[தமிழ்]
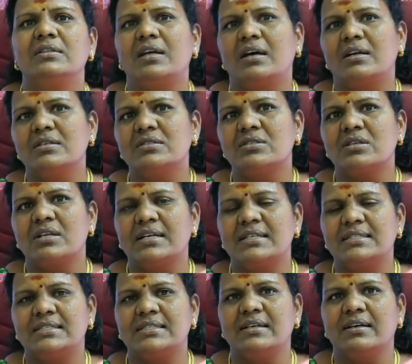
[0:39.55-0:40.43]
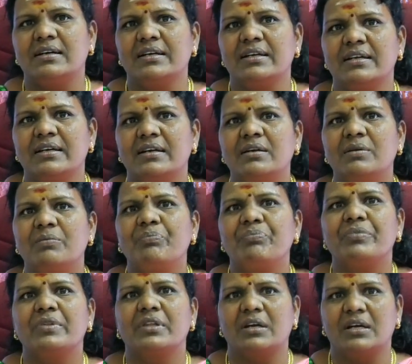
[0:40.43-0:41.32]
தனுசு ராசி ஆகிய
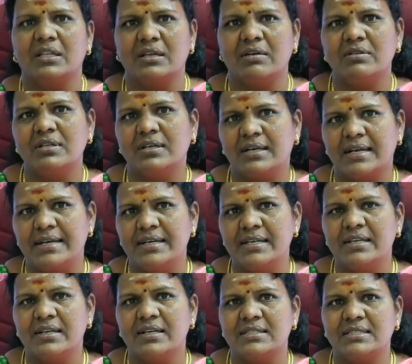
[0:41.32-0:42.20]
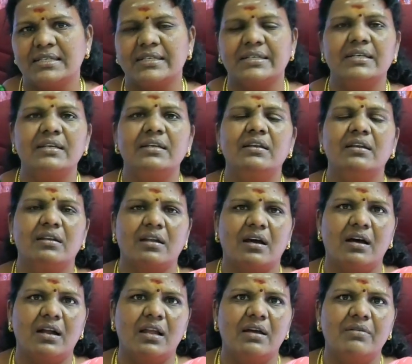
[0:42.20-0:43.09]
அதாவது கன்னி ராசிக்கு
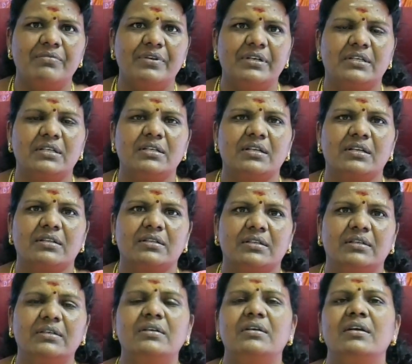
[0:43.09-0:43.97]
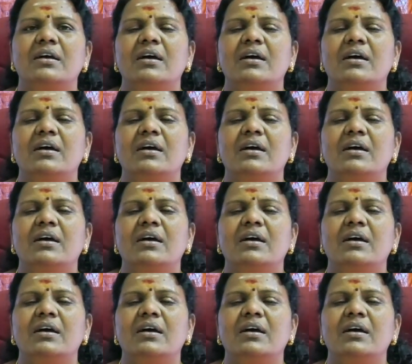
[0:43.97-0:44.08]
நாலாம் வீட்டிலிருந்து